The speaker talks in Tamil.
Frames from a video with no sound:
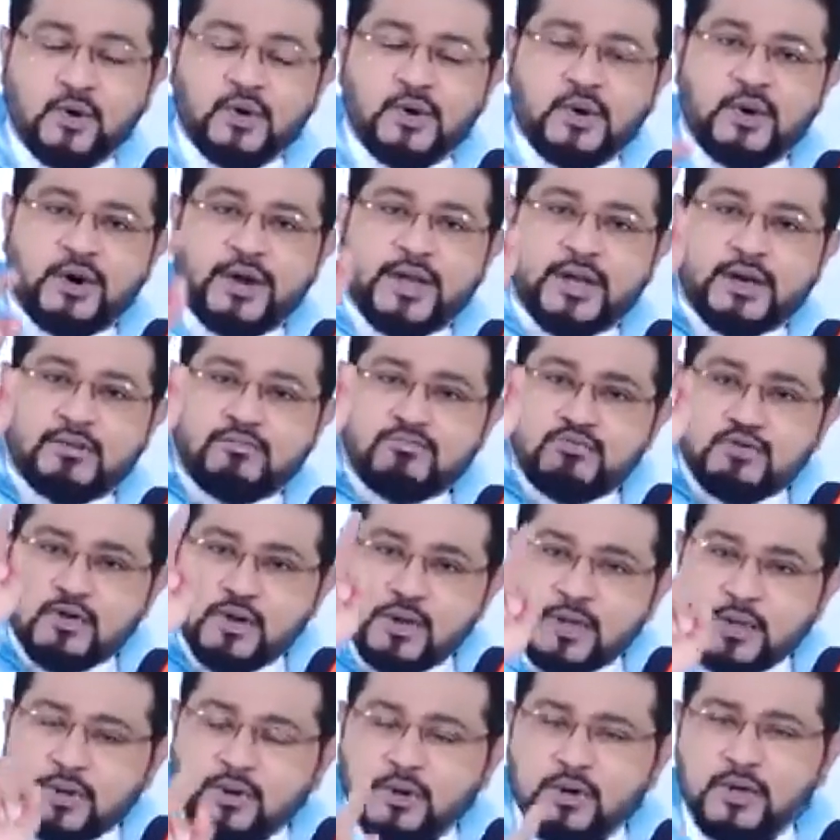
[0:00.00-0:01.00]
உன்னுடைய
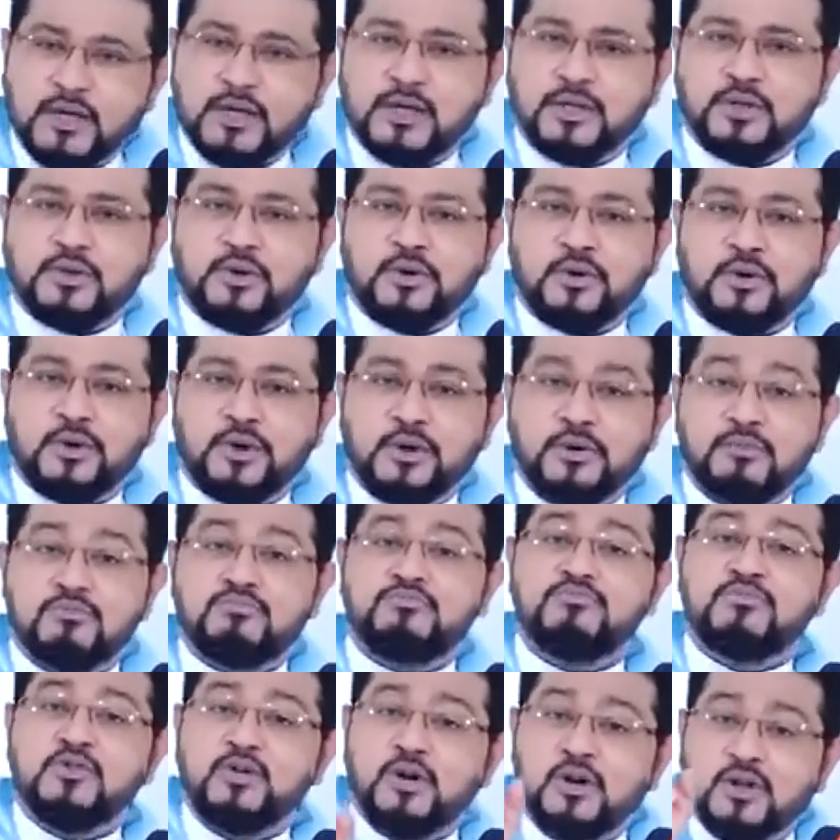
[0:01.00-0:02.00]
முழு உள்ளத்தோடும்
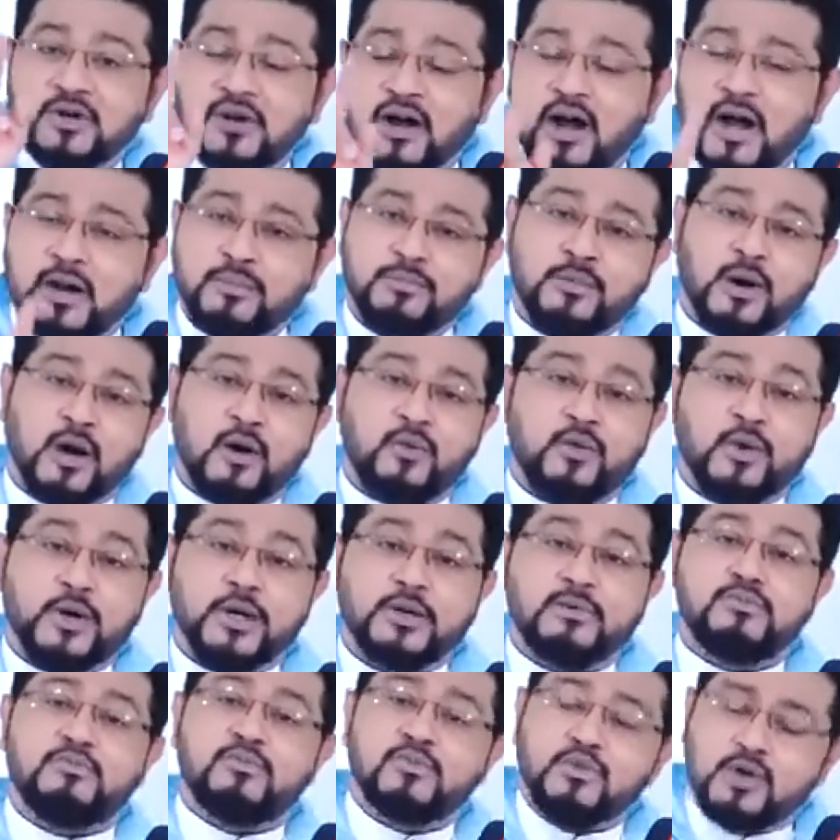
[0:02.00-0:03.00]
முழு
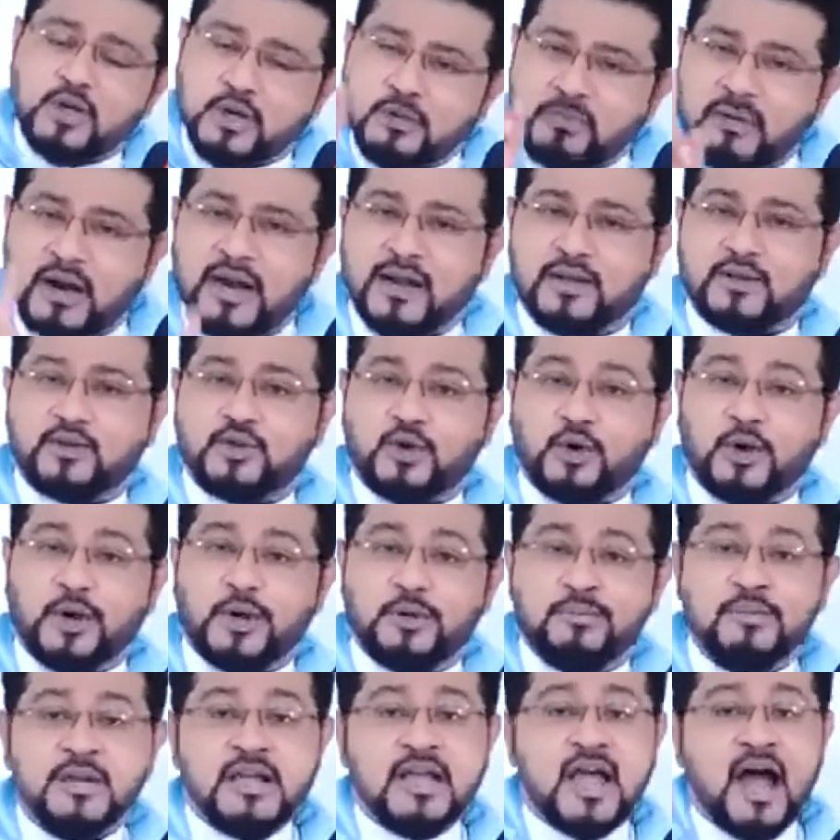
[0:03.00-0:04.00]
ஆன்மாவோடும் முழு
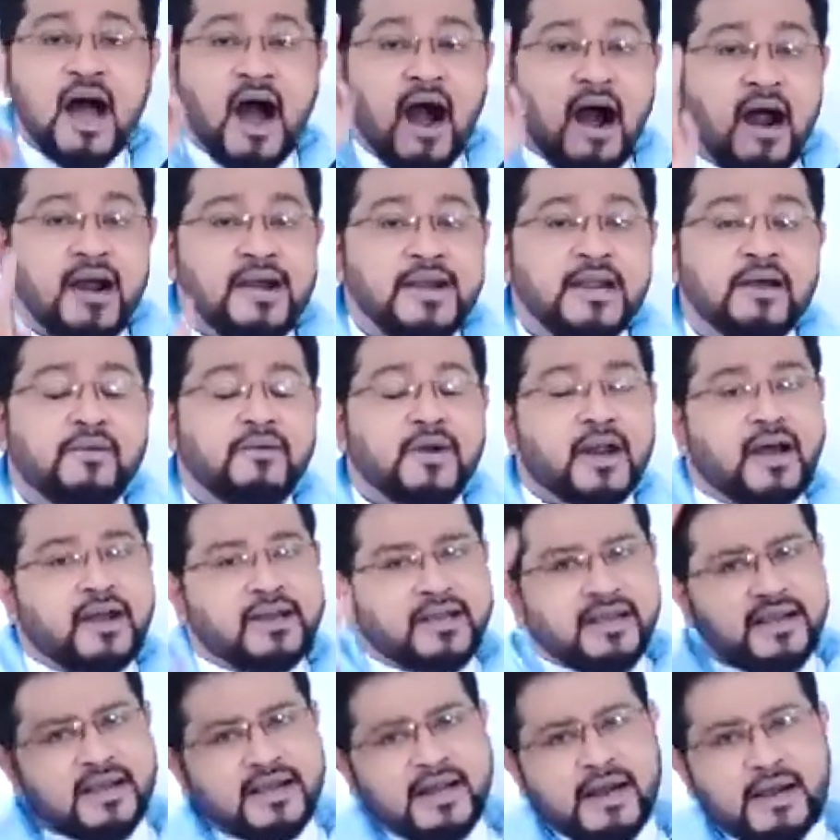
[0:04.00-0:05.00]
பலத்தோடும்
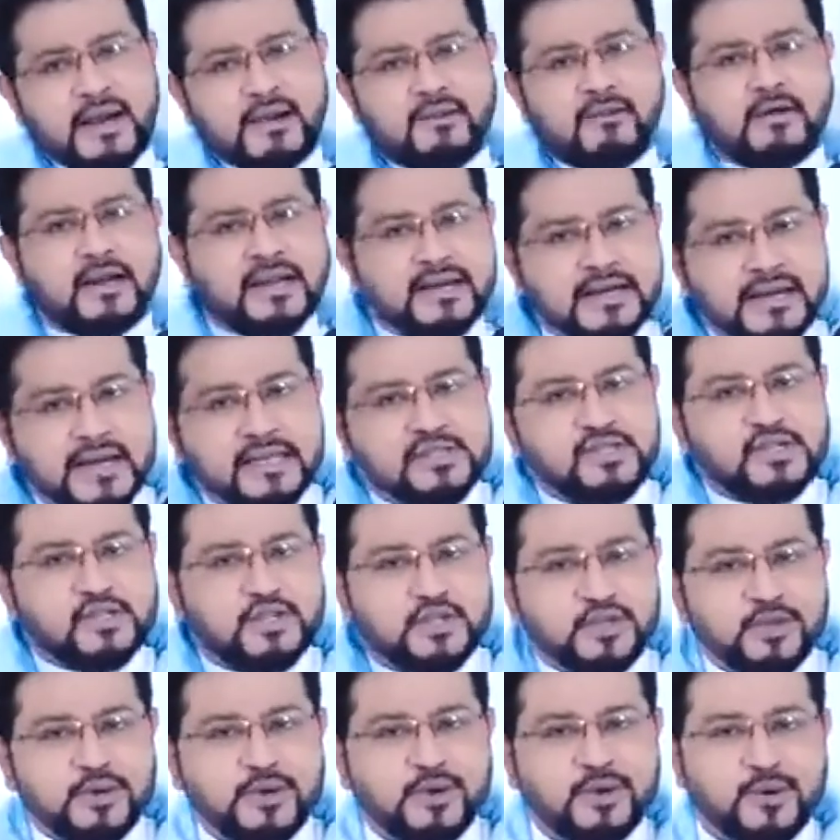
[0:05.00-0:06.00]
ஆண்டவராகிய கடவுளை
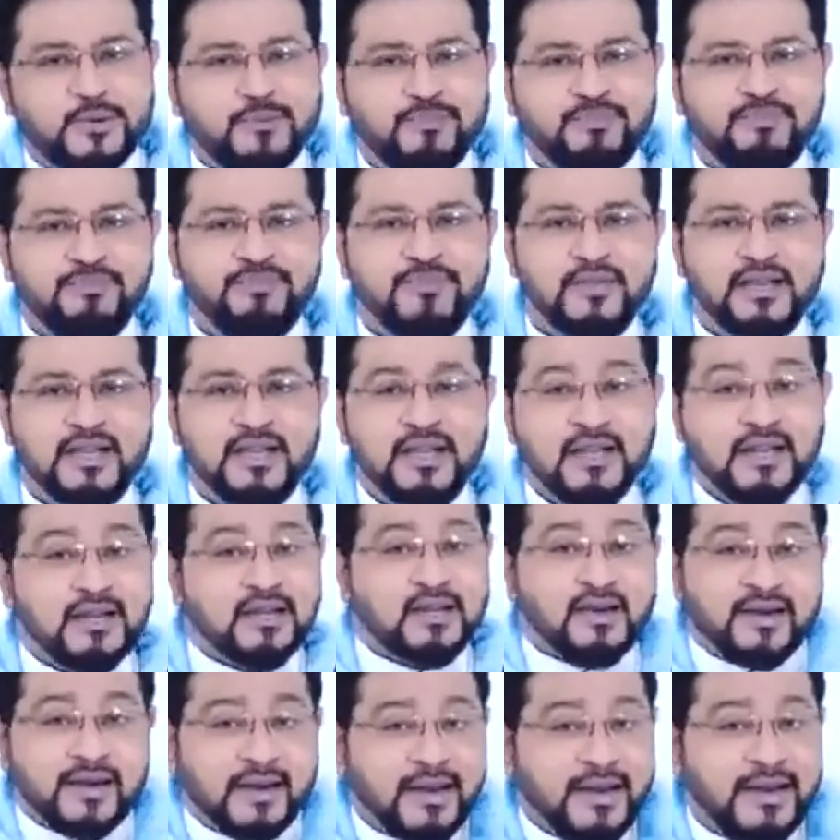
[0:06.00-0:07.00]
நேசிச்சுக்கோ
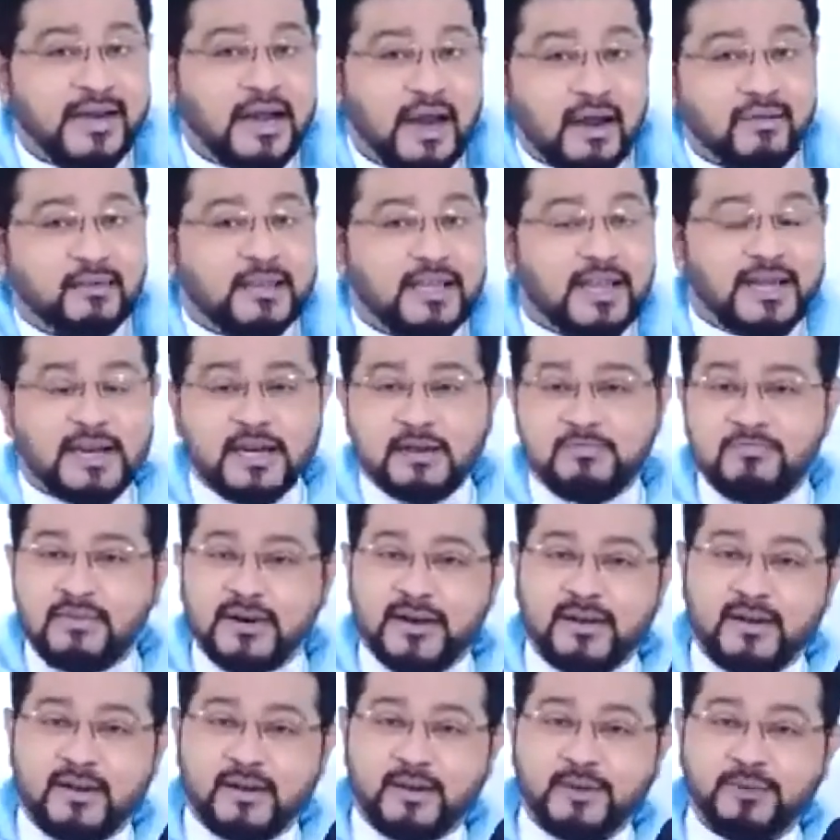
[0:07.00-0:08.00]
ரெண்டாவது என்ன
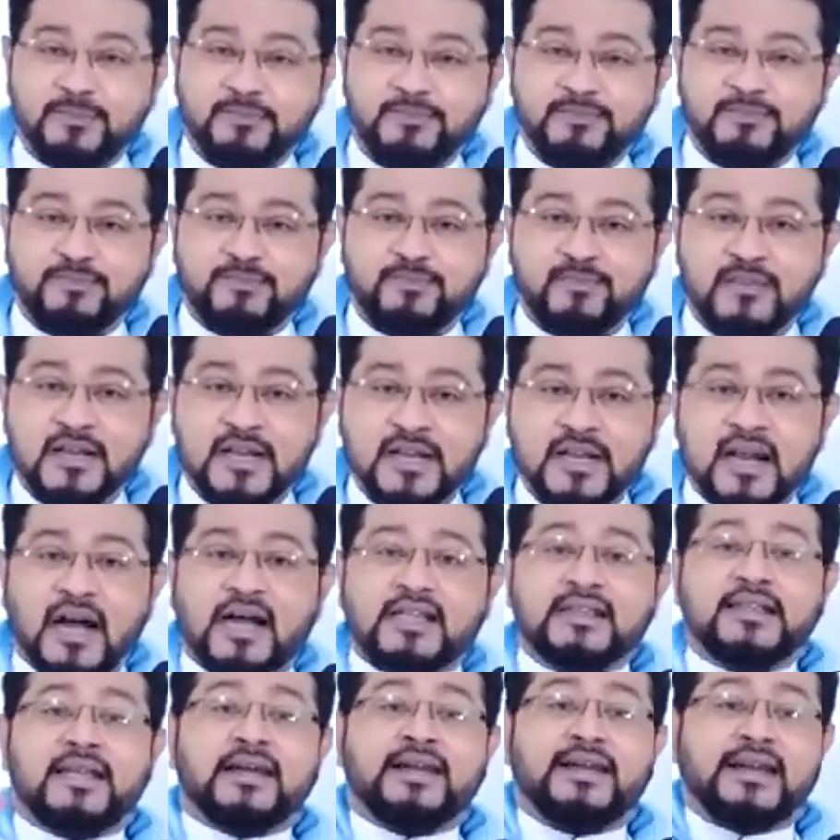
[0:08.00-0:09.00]
பண்ணணும்
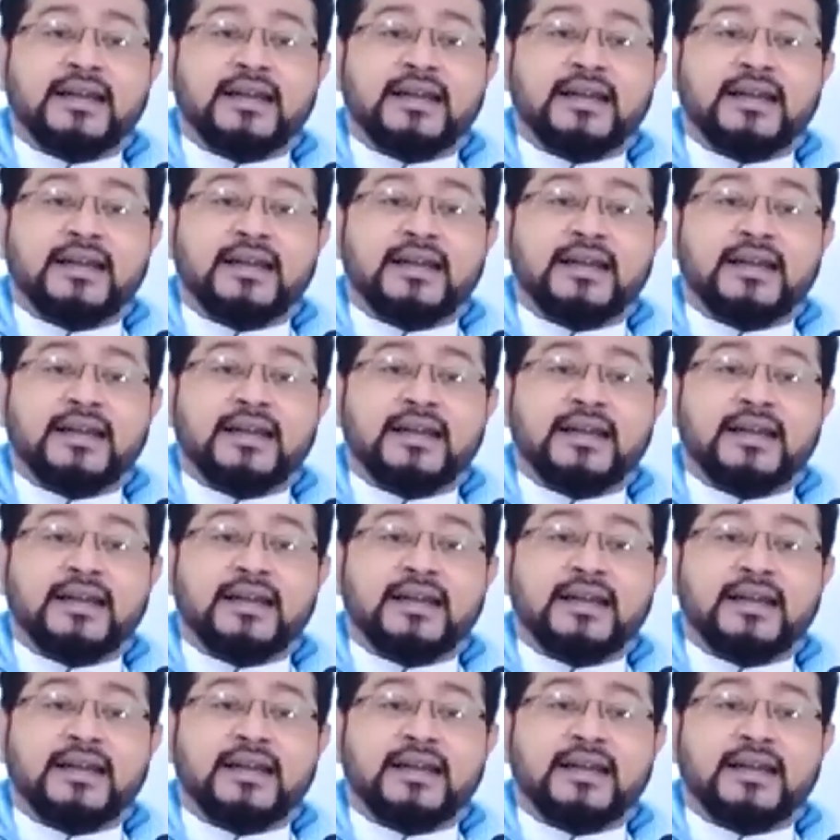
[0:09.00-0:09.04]
அந்த